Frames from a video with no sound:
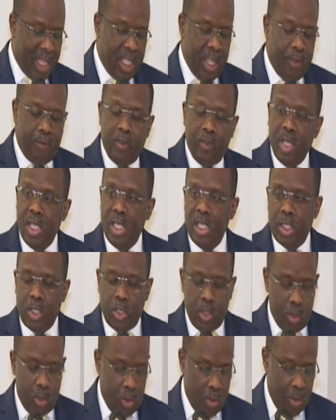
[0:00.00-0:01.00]

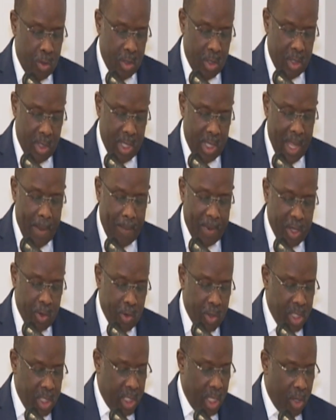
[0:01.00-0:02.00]
définition des
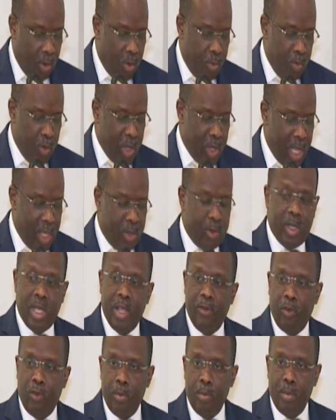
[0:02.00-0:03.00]
priorités communales de
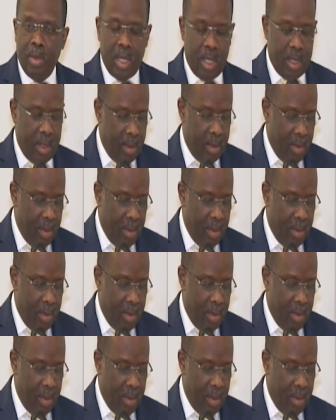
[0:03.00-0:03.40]
développement,